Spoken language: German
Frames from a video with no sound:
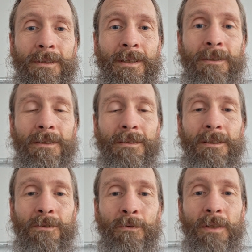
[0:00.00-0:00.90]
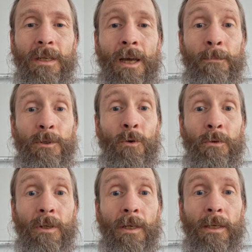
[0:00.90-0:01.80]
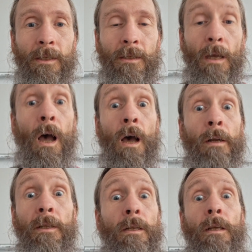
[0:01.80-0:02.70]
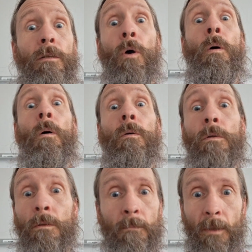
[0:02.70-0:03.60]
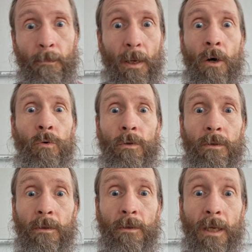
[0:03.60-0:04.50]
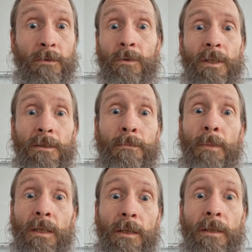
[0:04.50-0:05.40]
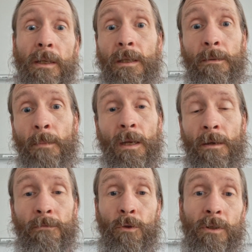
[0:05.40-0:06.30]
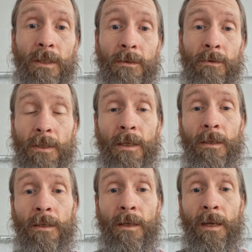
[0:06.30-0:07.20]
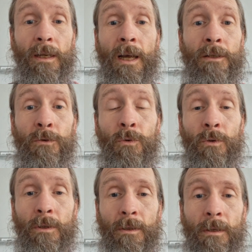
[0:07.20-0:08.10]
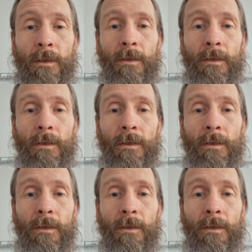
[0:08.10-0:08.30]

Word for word: dann ist das so wie absonderlich. Ah, der denkt, oh, wir brauchen das und das Mittel nicht mehr für diese und jene Erkrankung.